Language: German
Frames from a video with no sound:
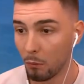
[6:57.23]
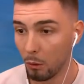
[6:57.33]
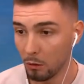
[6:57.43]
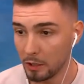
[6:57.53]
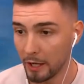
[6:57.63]

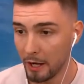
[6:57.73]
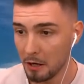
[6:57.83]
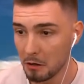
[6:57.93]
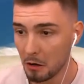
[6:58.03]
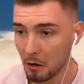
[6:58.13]

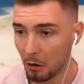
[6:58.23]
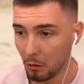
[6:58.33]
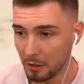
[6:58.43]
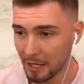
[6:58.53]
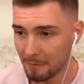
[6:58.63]
Okay.
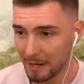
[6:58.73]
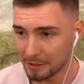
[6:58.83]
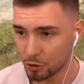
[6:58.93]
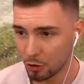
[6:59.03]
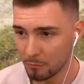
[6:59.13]
Okay, er
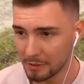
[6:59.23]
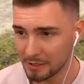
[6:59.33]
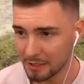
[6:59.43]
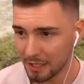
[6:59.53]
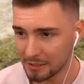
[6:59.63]
macht schon ein
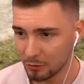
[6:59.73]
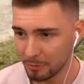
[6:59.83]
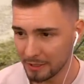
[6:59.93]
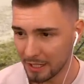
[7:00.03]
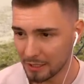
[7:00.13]
bisschen krassen
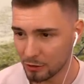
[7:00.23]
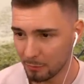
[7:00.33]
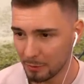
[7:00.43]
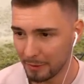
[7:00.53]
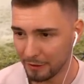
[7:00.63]
Looping gerade.
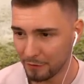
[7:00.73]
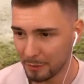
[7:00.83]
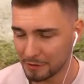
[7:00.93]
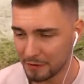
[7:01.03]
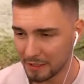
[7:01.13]
Doppel-Backflip
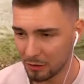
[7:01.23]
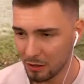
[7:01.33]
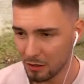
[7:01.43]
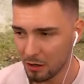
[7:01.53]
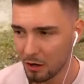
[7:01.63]
jetzt vielleicht auch
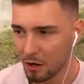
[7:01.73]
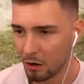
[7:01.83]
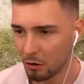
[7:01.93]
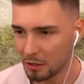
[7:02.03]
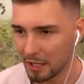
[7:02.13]
noch.
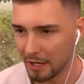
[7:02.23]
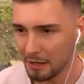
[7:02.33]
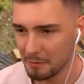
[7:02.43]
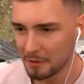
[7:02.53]
Okay.